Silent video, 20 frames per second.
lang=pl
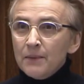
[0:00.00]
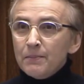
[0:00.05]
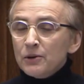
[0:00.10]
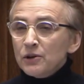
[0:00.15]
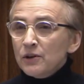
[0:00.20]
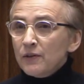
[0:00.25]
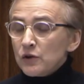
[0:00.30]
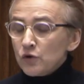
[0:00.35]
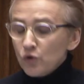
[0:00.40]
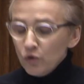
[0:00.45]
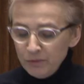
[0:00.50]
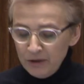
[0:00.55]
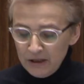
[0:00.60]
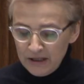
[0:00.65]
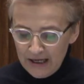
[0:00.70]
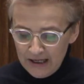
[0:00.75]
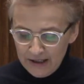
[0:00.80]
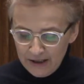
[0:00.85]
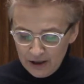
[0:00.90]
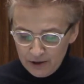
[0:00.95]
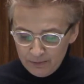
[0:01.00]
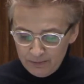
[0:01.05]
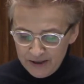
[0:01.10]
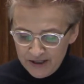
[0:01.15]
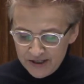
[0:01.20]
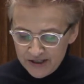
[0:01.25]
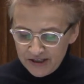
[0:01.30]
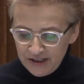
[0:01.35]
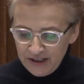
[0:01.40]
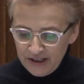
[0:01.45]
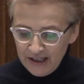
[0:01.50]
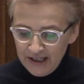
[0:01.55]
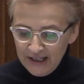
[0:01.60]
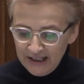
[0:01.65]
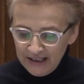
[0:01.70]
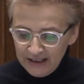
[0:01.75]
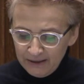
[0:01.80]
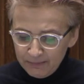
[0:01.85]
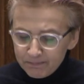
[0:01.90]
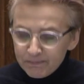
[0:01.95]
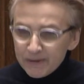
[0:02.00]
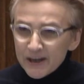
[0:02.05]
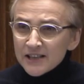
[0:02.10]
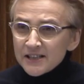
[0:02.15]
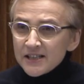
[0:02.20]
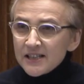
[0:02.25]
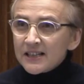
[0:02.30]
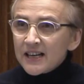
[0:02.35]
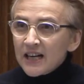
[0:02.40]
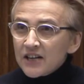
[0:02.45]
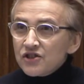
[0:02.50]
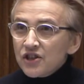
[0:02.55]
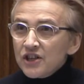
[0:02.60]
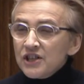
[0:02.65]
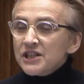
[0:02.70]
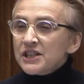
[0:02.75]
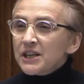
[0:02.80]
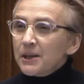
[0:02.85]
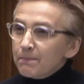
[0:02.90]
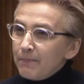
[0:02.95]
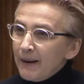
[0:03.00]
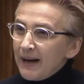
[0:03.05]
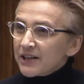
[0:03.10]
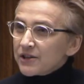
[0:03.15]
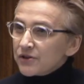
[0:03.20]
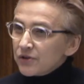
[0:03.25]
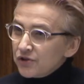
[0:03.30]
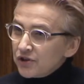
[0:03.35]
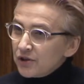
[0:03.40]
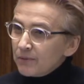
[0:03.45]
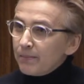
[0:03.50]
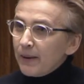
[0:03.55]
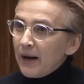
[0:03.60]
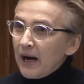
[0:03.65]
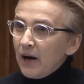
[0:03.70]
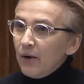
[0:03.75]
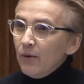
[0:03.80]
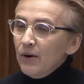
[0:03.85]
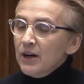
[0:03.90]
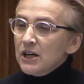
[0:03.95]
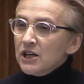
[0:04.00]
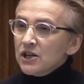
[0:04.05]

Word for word: ponieważ umierali ich bliskich i prezes Kaczyński bardzo się bał,